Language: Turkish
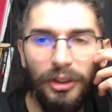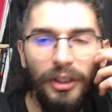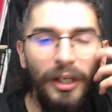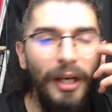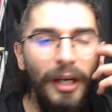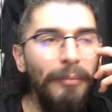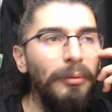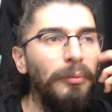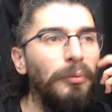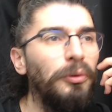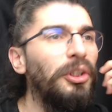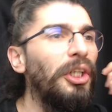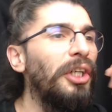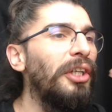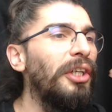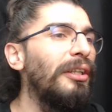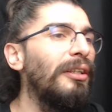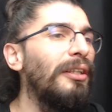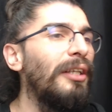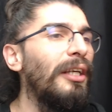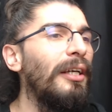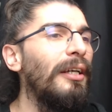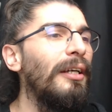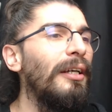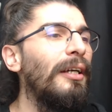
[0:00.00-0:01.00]
cevabı bu
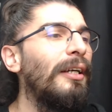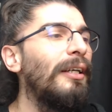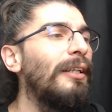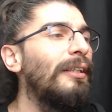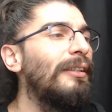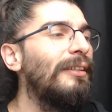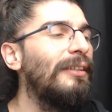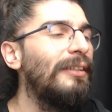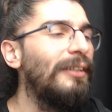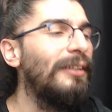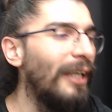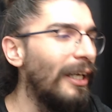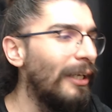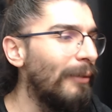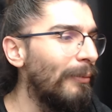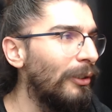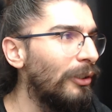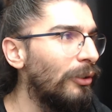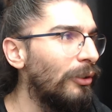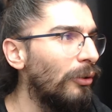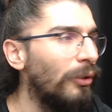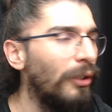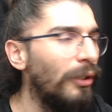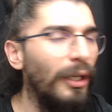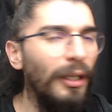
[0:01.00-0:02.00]
şekilde
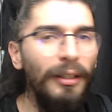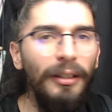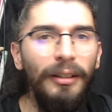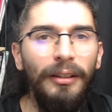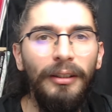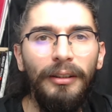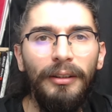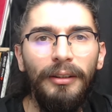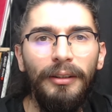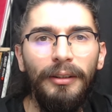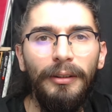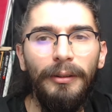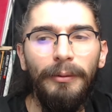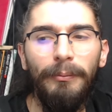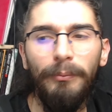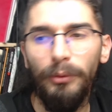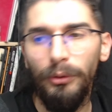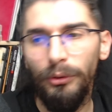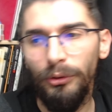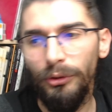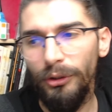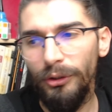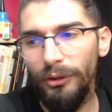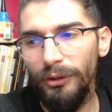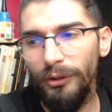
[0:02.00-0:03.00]
Diyarbakır olarak
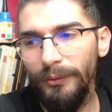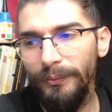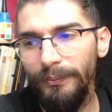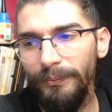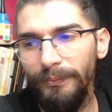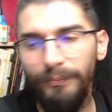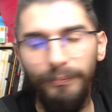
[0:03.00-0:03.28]
bulunuyor.